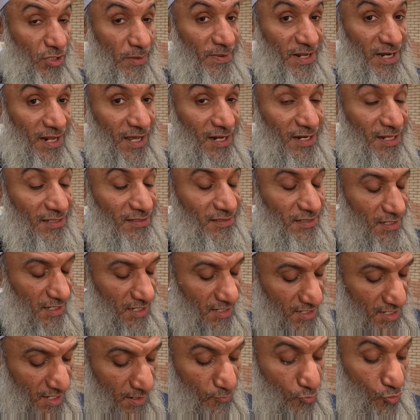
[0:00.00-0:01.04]
وثمان حالات
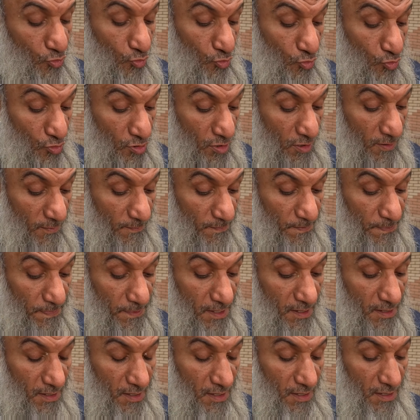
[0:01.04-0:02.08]
ايام كورونا
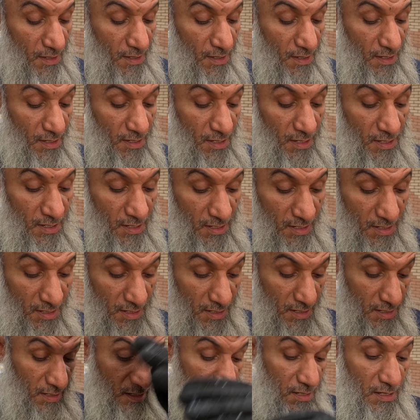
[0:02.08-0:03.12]

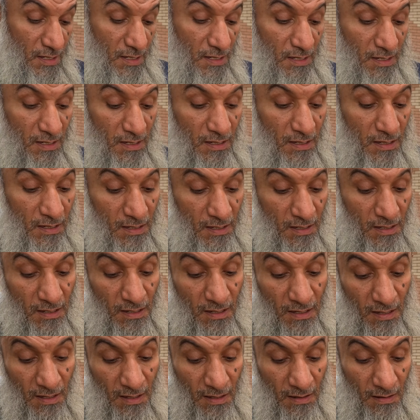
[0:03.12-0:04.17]
آه
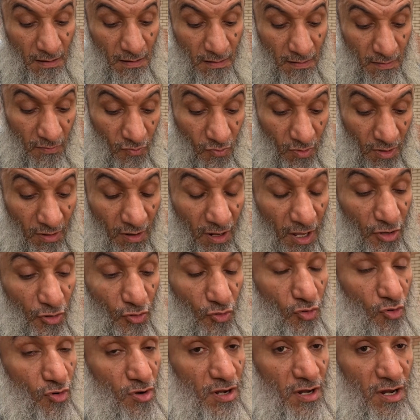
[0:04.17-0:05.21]
الله
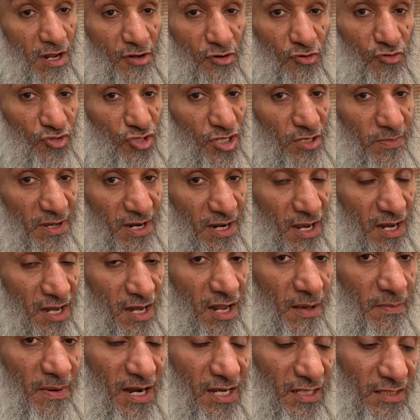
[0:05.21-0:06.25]
يقول لن يصيبنا
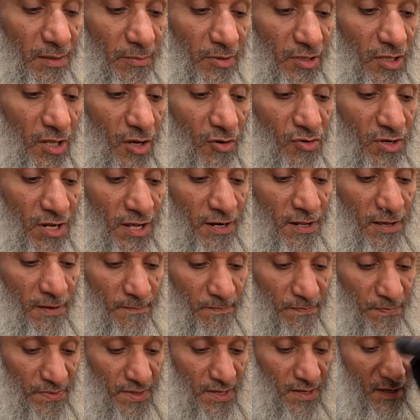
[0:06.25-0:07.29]
الا ما كتب الله لنا
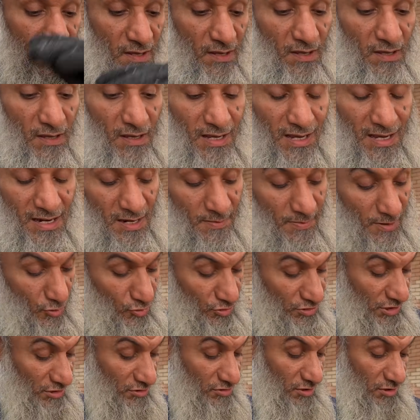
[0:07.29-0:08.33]
انا
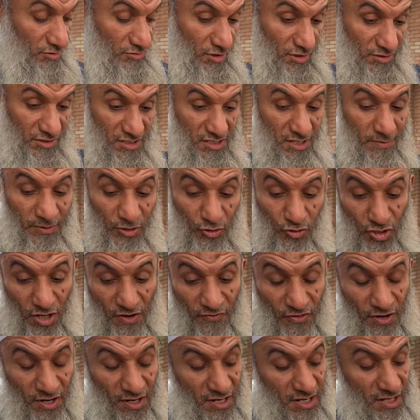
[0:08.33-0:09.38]
باخد احتياطاتي زي ما انتم
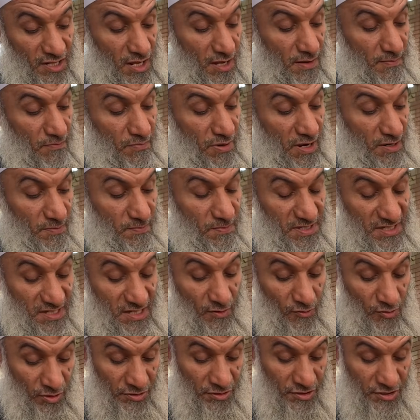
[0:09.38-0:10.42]
شايفين كده بلبس
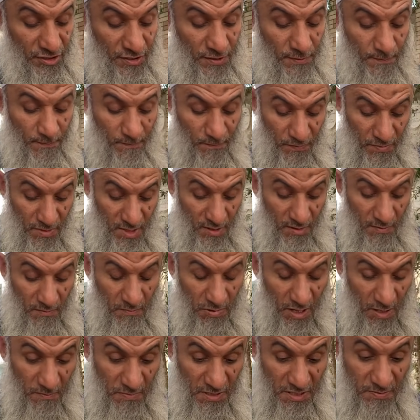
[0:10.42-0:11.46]
جوانتي
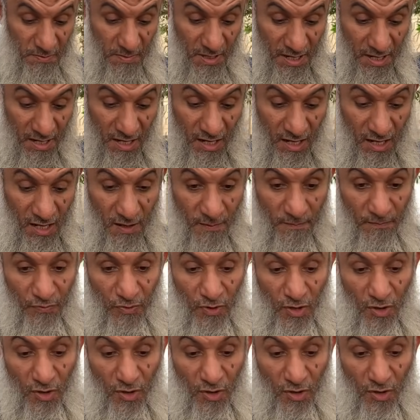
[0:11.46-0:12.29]
بلبس مرياله